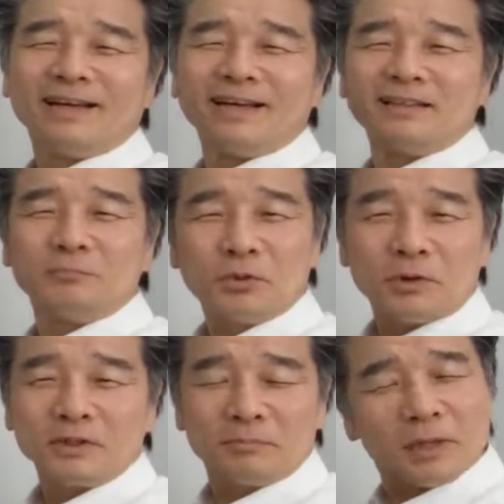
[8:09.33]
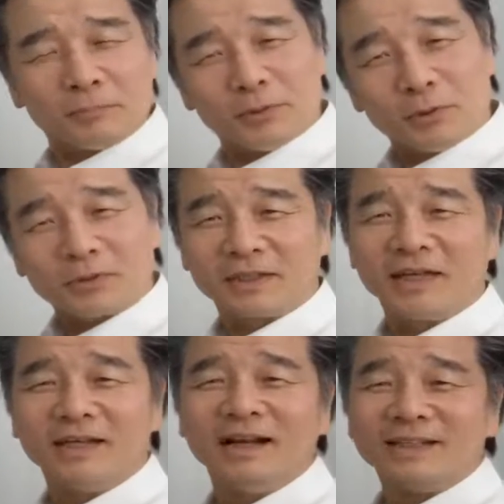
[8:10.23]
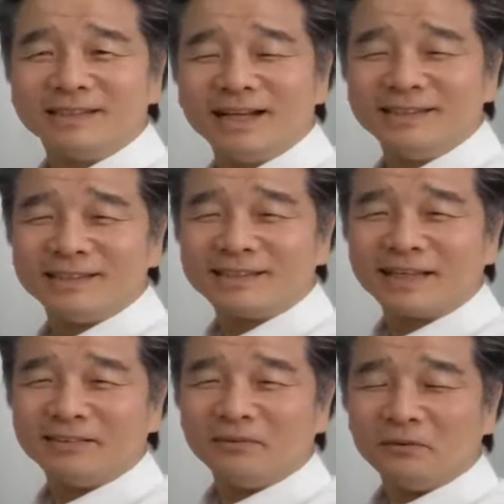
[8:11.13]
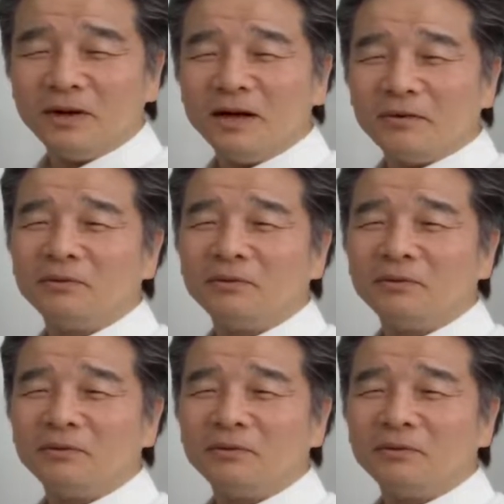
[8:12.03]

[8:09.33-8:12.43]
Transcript: えー、じゃあプロは、まあ、プロってはないんですけども、